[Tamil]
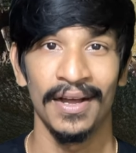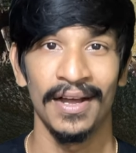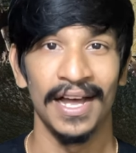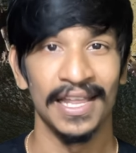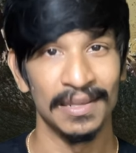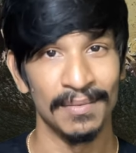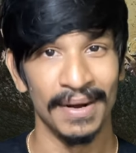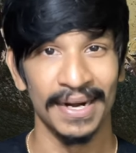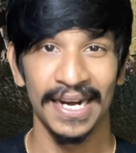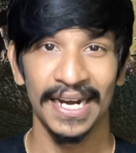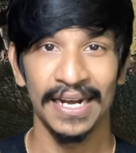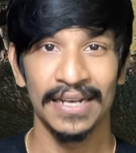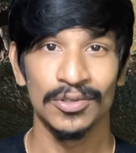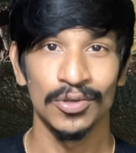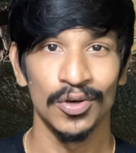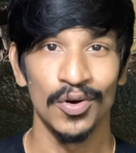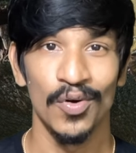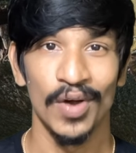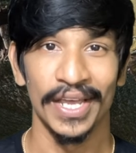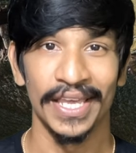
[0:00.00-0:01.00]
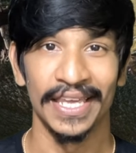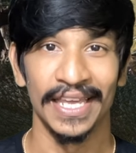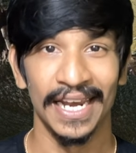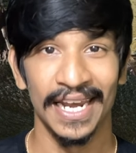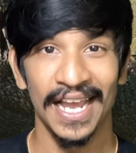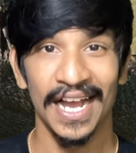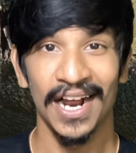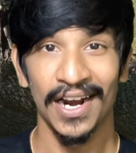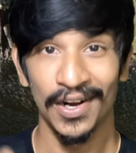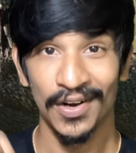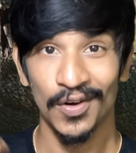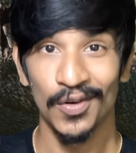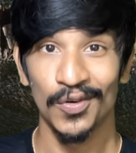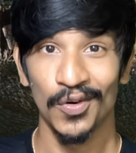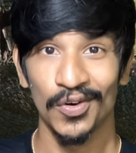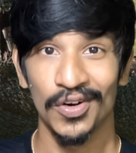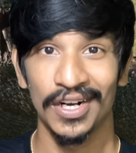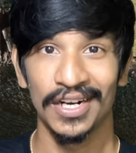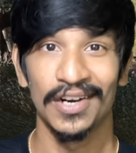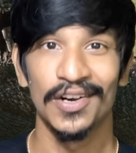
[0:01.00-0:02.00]
அது மண்டையில் சொருவாங்க எல்லா கண்ட்ரோல்
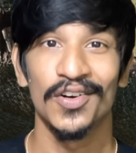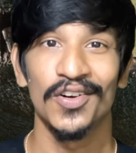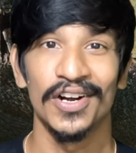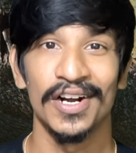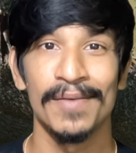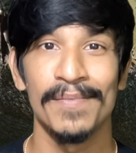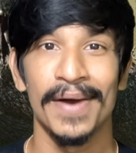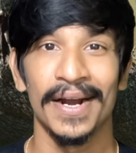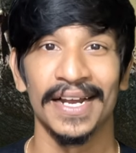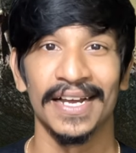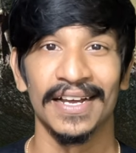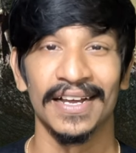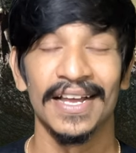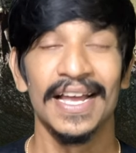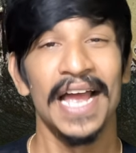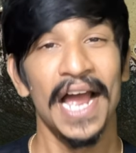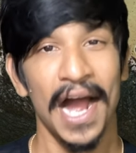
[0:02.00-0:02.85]
டோட்டல் கண்ட்ரோல் எடுப்பானுங்க